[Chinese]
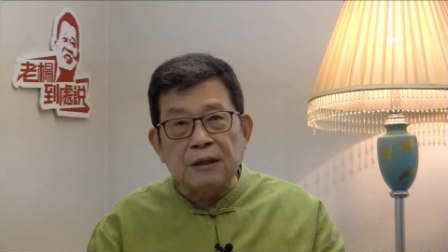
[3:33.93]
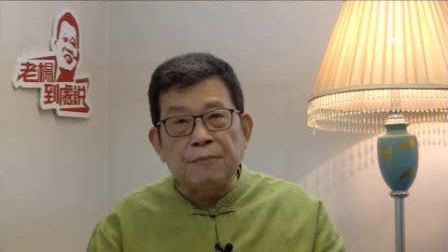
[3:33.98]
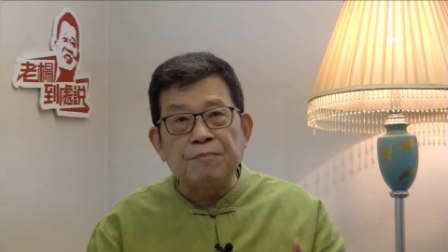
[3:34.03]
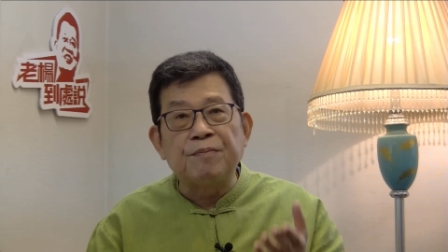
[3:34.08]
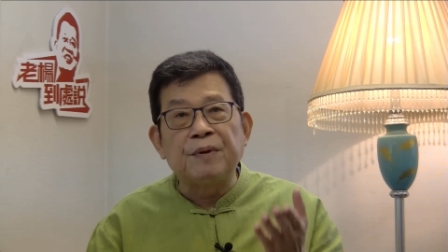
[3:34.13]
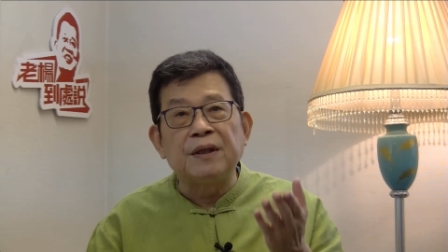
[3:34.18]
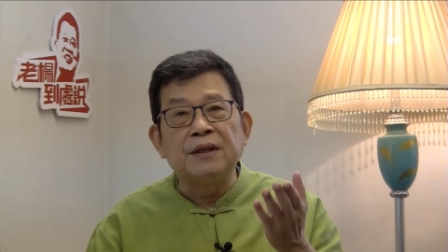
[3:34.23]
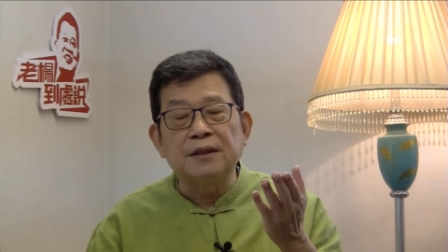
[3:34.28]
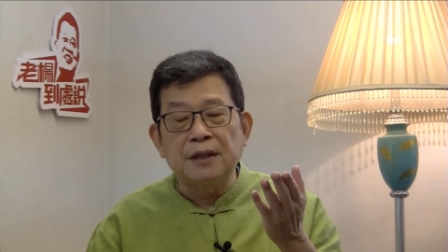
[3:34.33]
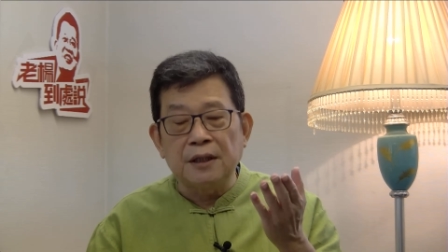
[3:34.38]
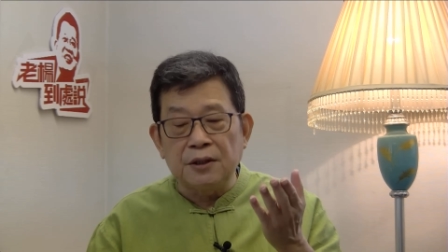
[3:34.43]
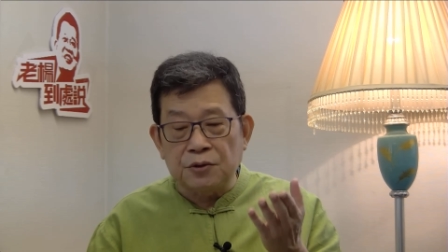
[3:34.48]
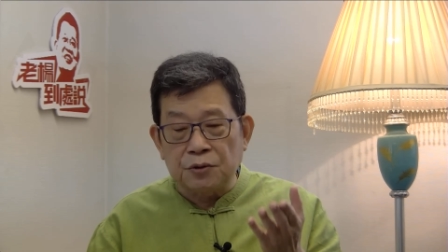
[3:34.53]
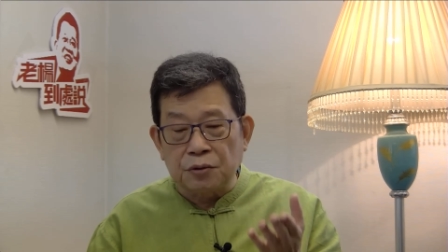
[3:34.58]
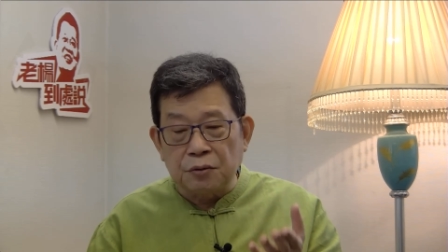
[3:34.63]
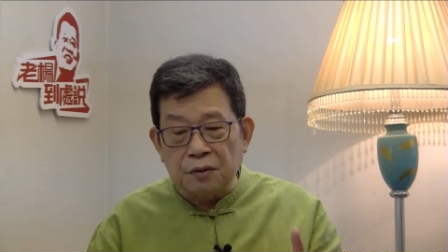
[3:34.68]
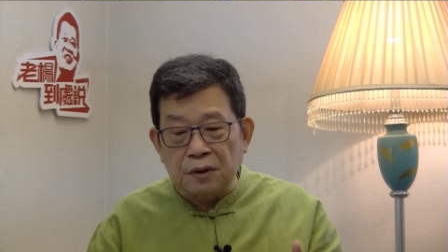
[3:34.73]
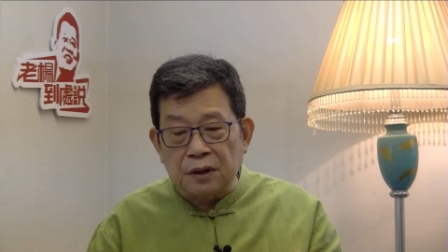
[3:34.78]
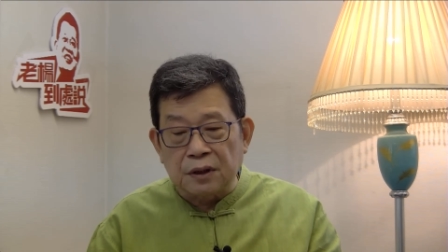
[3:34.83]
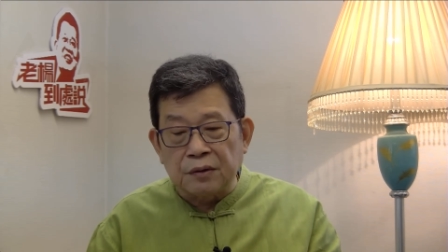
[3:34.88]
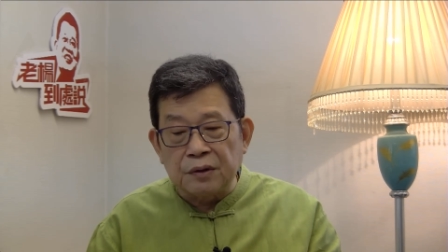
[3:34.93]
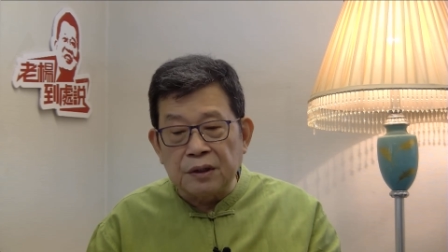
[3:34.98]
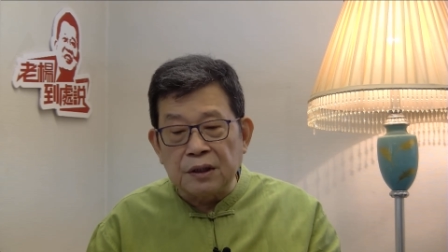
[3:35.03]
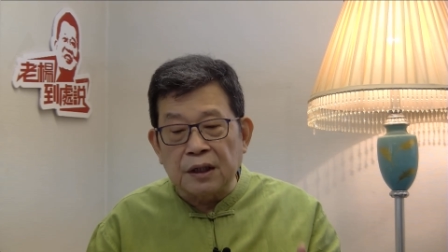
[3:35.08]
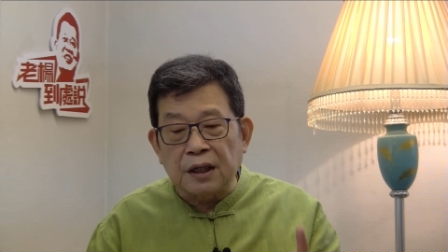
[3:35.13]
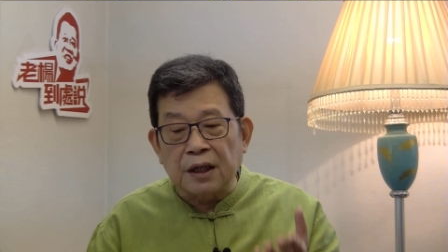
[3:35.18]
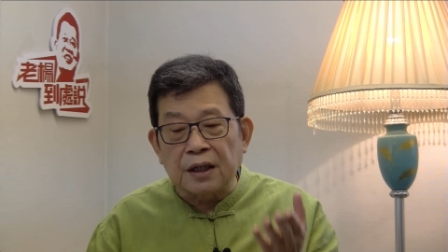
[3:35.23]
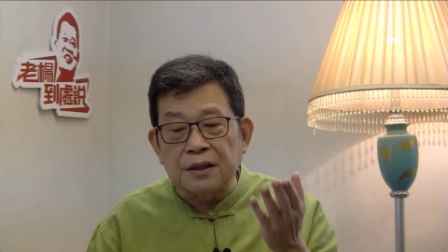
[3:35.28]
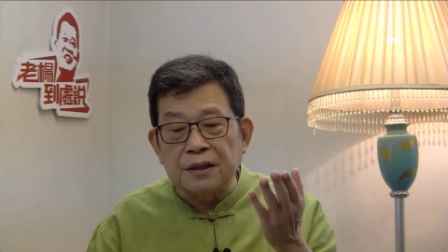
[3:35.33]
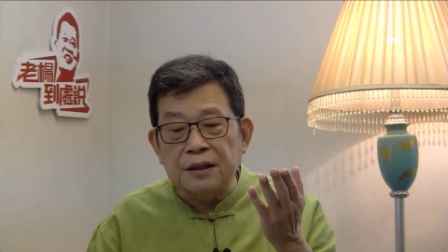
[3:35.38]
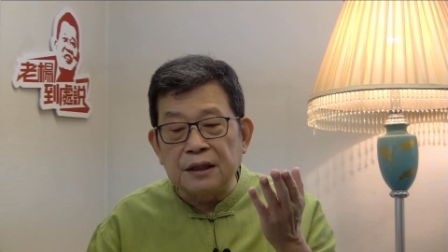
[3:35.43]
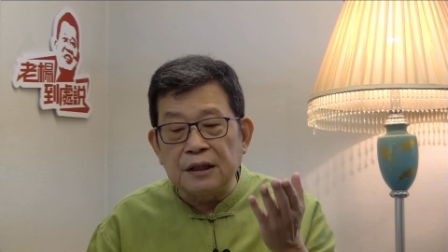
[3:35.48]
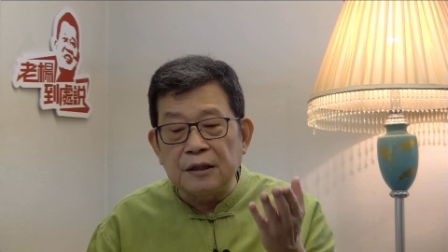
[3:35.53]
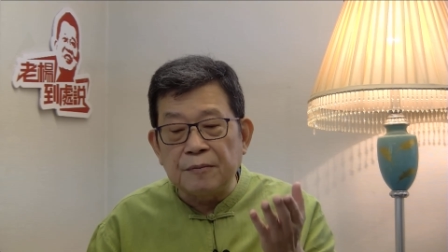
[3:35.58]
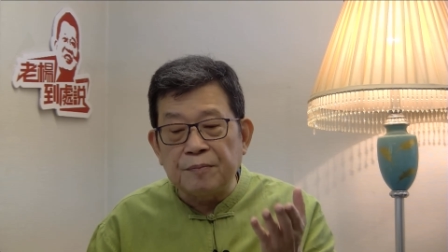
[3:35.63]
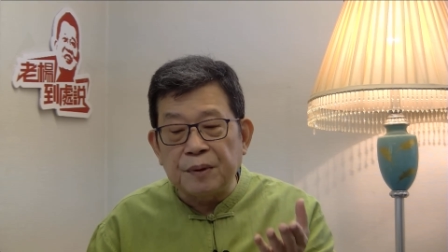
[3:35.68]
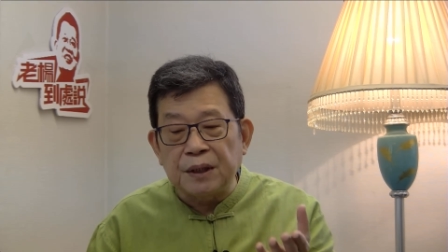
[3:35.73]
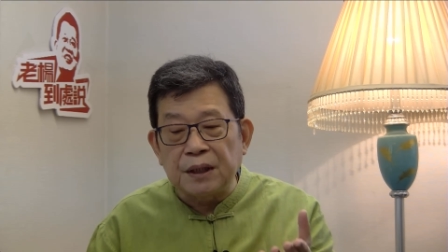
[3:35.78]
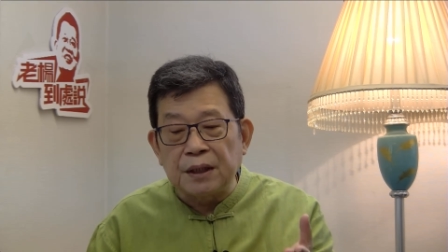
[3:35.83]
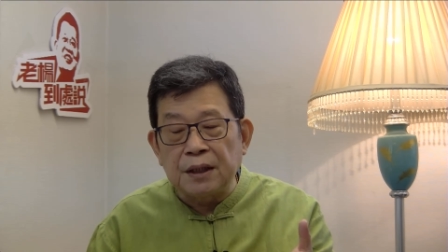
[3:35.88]
本地出口一个很低的
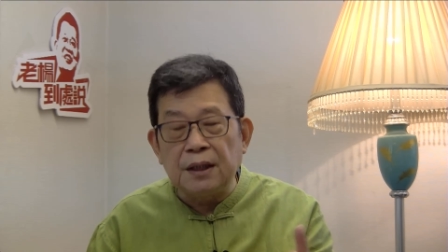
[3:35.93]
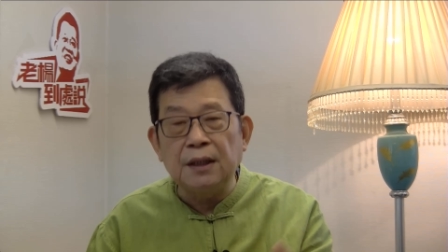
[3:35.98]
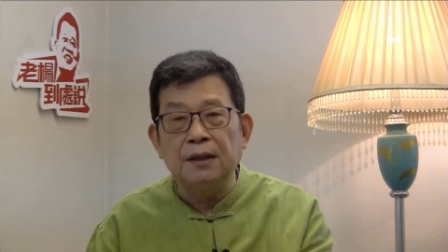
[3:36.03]
比例，